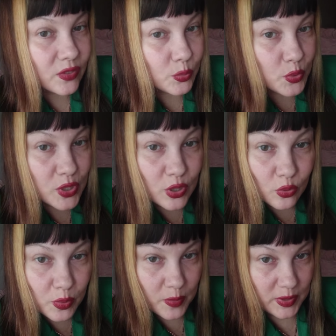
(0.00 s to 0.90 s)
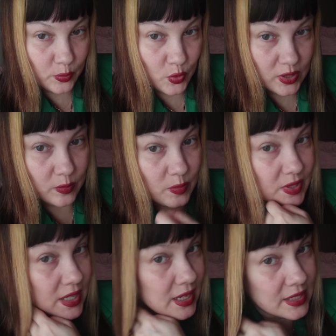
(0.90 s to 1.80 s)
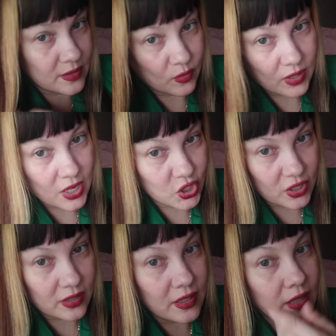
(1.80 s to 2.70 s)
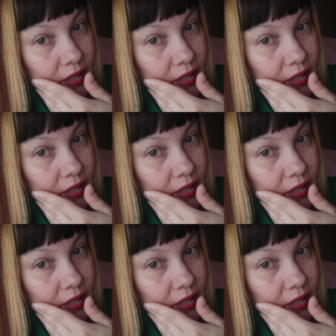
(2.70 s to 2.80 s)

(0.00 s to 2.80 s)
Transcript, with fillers: вот пусть к любым способам, знаете, вот даже